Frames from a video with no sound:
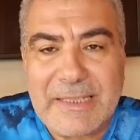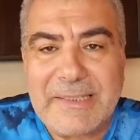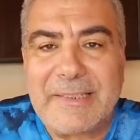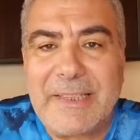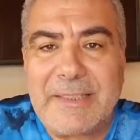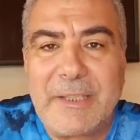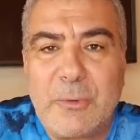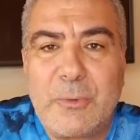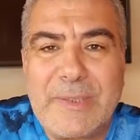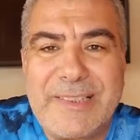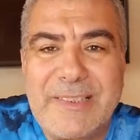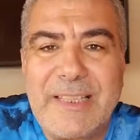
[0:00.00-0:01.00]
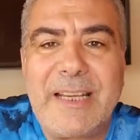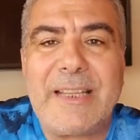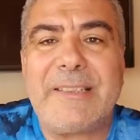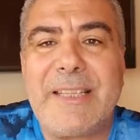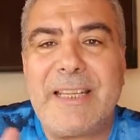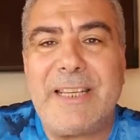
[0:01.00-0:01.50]
ستكون الصلاة
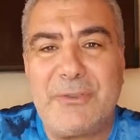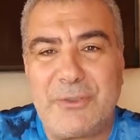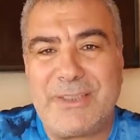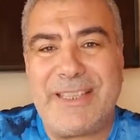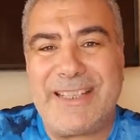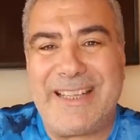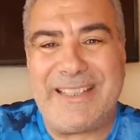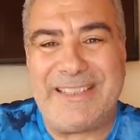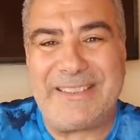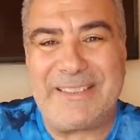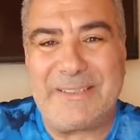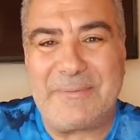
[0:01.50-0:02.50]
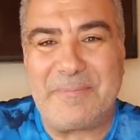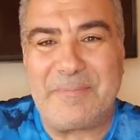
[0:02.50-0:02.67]
سهلة جدا عليك.